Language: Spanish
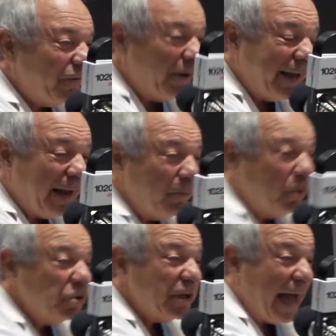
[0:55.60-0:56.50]

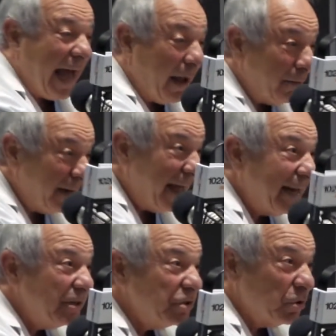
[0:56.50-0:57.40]
fuéramos a
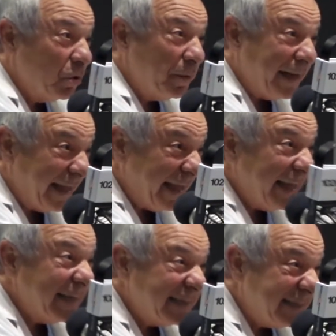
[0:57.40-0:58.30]
hablar sobre
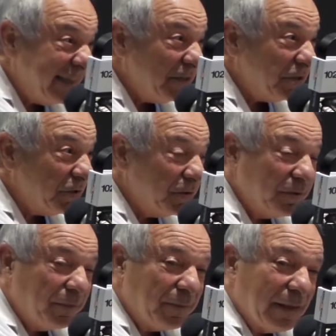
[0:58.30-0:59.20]
ejercicio,
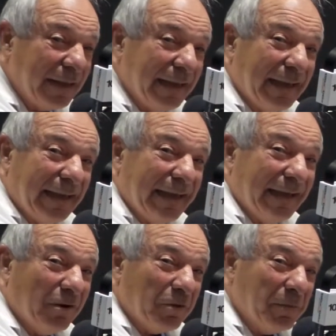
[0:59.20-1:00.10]

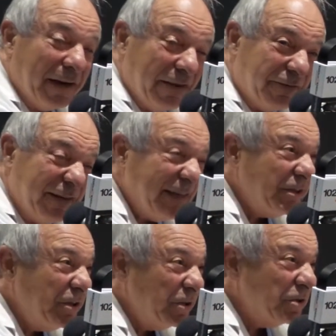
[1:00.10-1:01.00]
y los
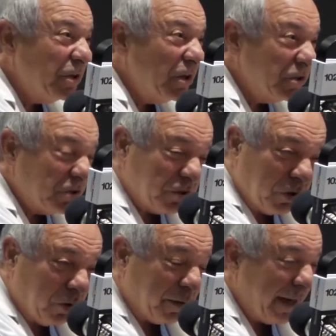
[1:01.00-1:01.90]
beneficios sobre, el
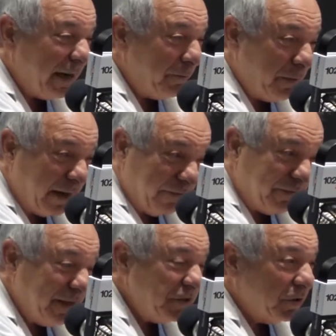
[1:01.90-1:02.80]
beneficio, el
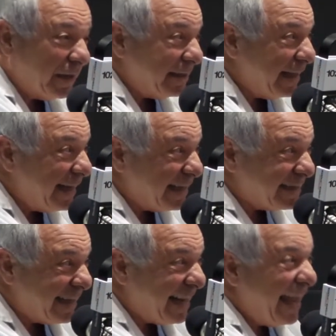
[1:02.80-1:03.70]
beneficio que tiene
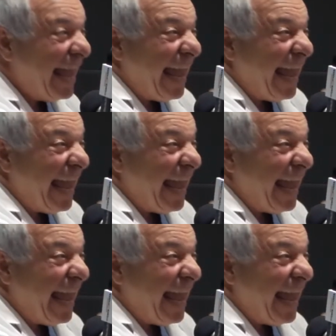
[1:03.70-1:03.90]
hacer